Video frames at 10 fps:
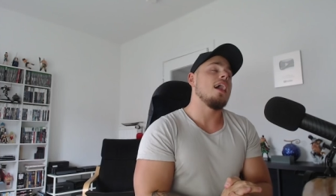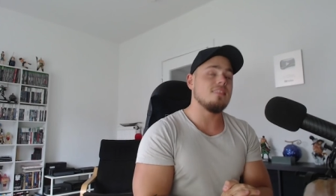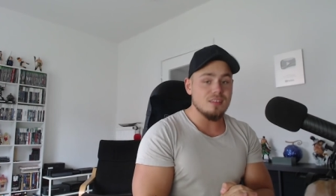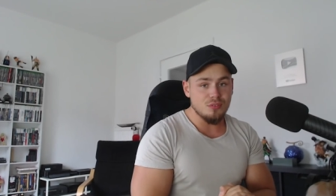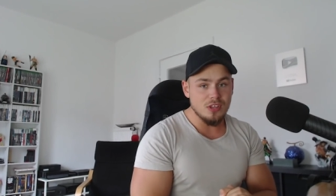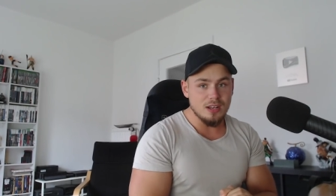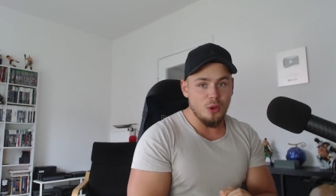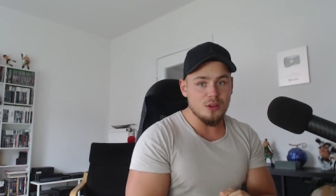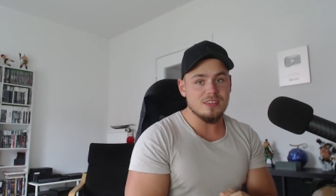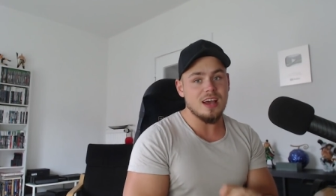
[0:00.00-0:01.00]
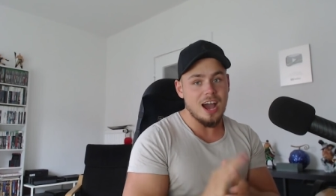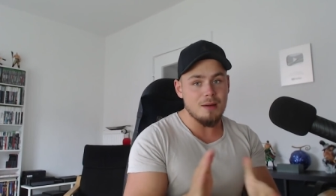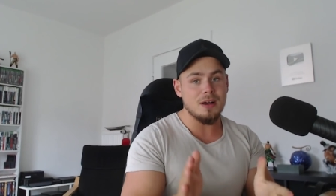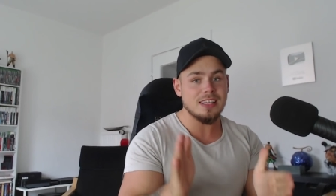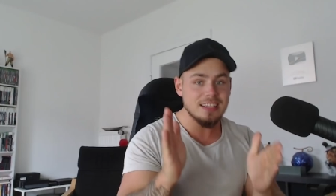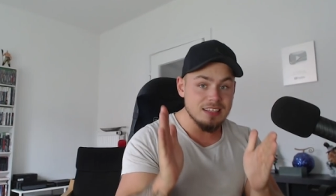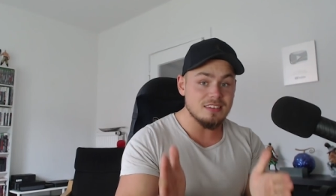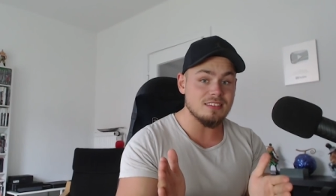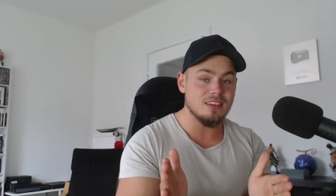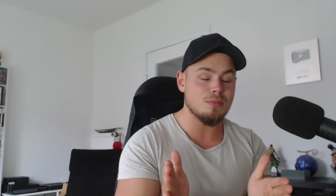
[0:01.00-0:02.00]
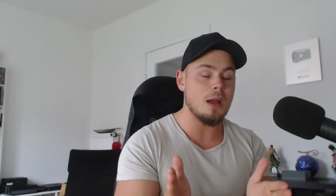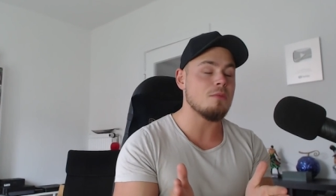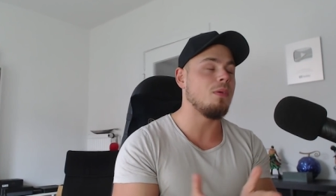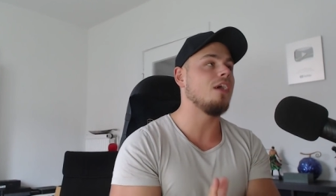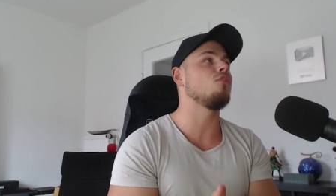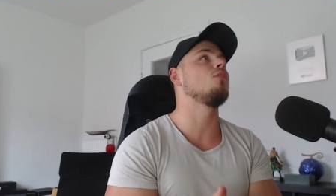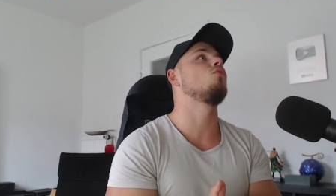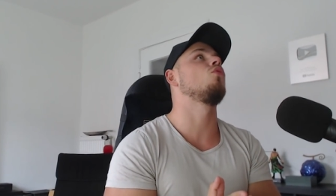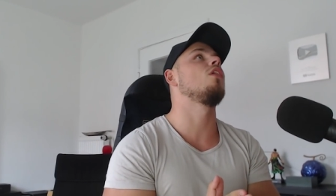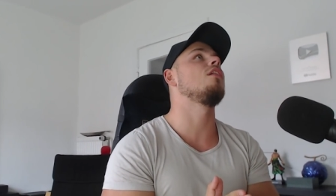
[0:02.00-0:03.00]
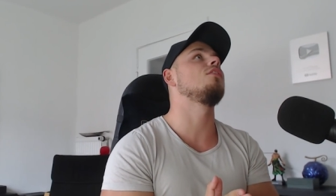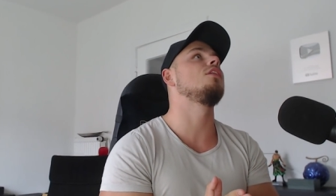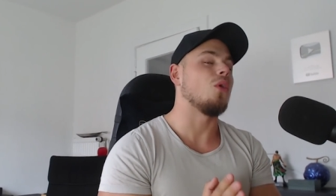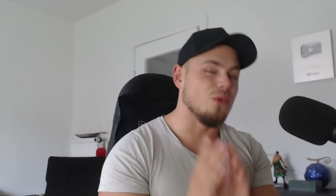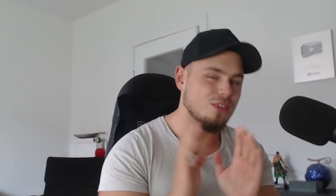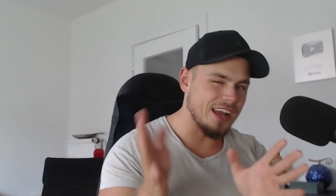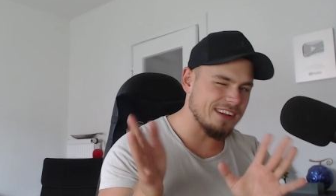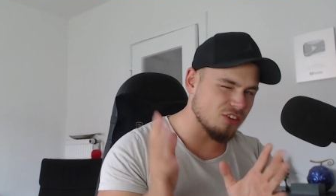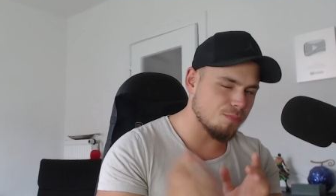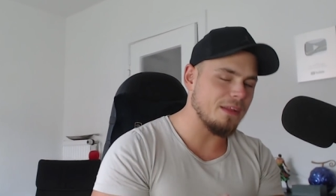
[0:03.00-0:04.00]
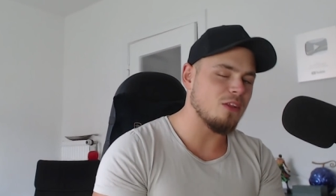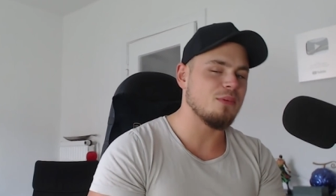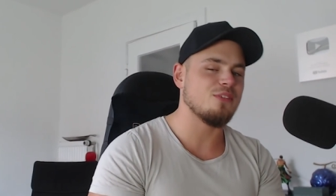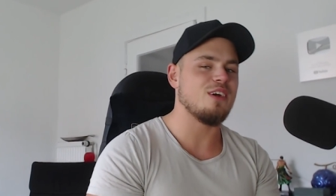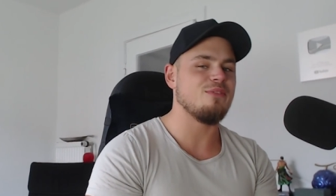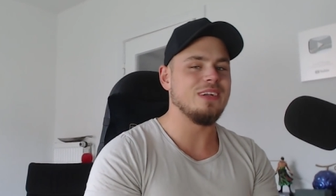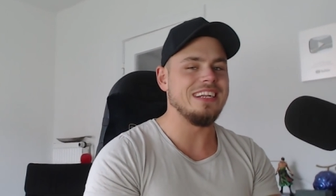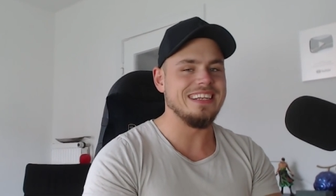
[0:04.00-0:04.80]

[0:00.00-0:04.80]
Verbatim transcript: Es ist viel, Leute, aber genießt jetzt den zweiten Part von dem Troll-Level und seid gespannt, ob ich schaffe oder